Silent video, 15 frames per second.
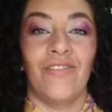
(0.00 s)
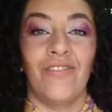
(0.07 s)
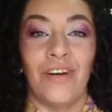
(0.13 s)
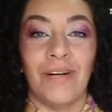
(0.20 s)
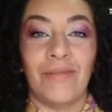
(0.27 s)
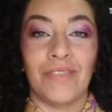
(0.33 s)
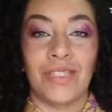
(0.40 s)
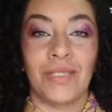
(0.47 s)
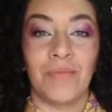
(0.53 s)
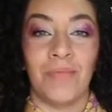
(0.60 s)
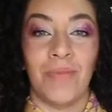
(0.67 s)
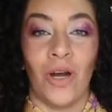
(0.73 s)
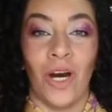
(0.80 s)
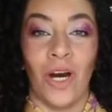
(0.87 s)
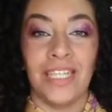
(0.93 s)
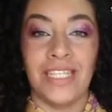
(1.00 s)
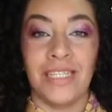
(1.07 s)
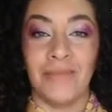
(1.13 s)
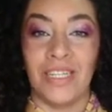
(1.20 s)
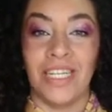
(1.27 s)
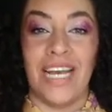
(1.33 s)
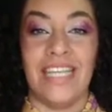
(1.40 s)
Vamos
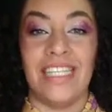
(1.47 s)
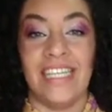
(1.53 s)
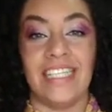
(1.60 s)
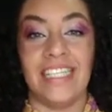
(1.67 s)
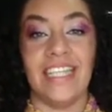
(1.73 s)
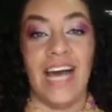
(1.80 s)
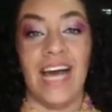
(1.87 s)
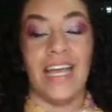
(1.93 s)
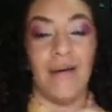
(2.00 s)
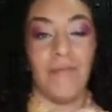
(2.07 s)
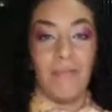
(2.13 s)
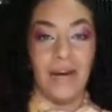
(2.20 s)
próximo com essa saia